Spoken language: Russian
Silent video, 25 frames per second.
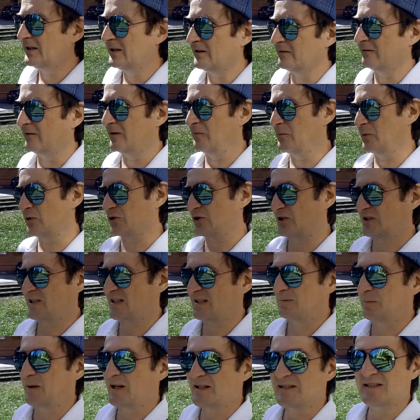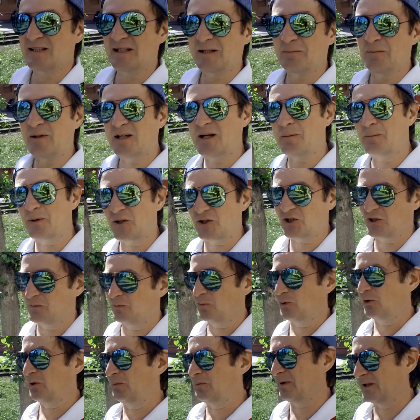Вы можете спросить меня,
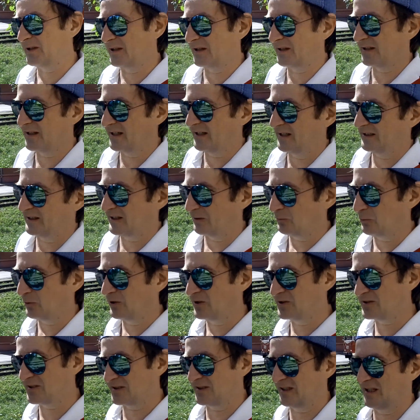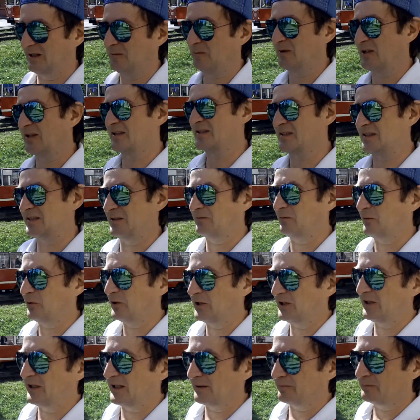почему именно на этой улице именно
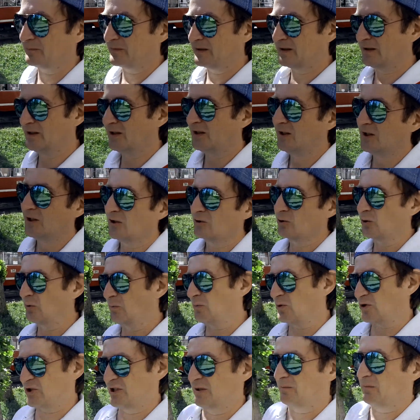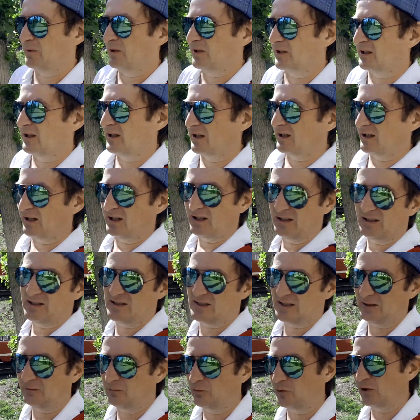сегодня. Ну, можно было не
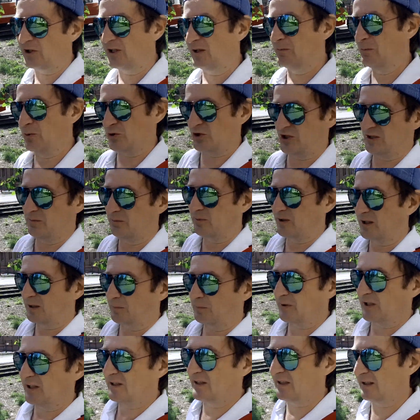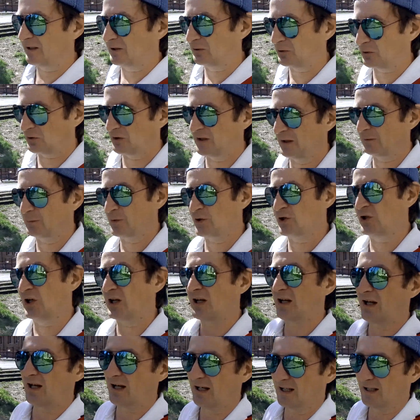сегодня, можно было прийти сюда
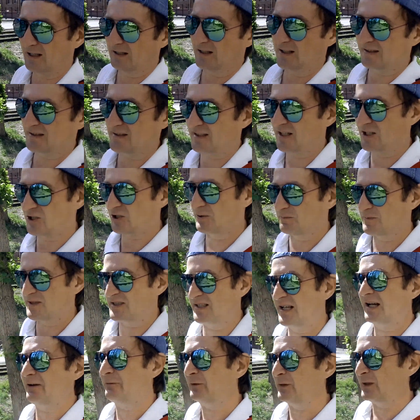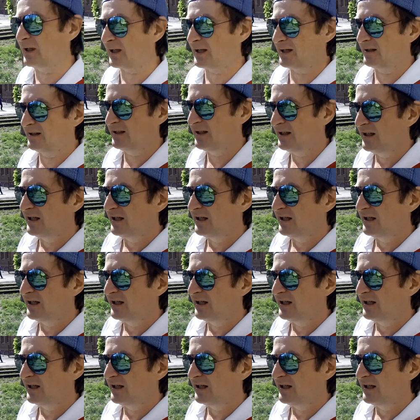вчера или, ну, скажем, завтра.